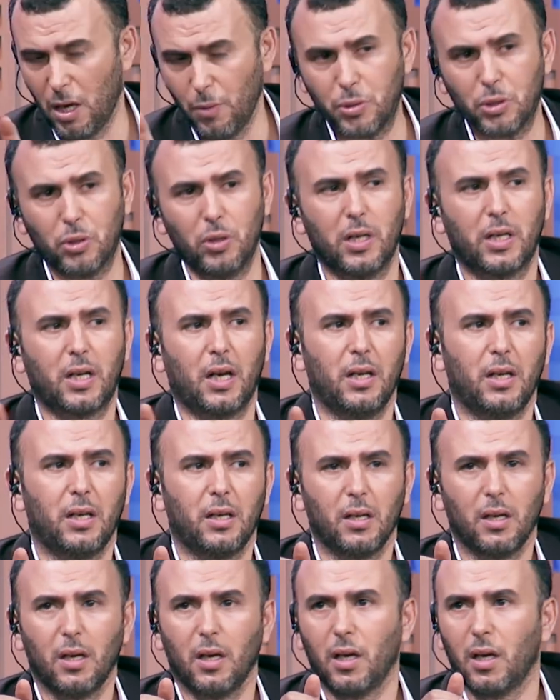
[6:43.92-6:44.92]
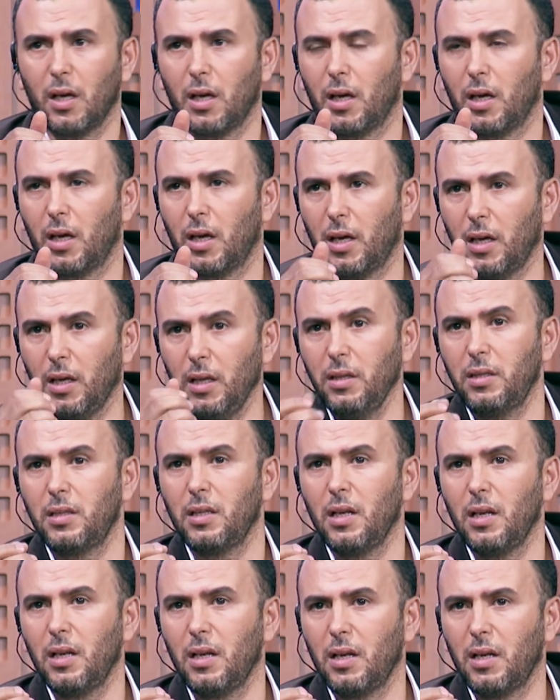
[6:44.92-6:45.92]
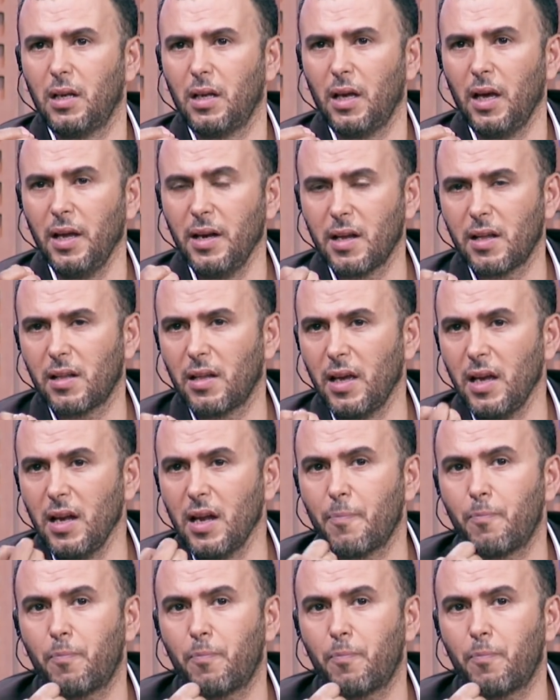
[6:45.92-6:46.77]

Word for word: باش نقول لك عليه انت انا انا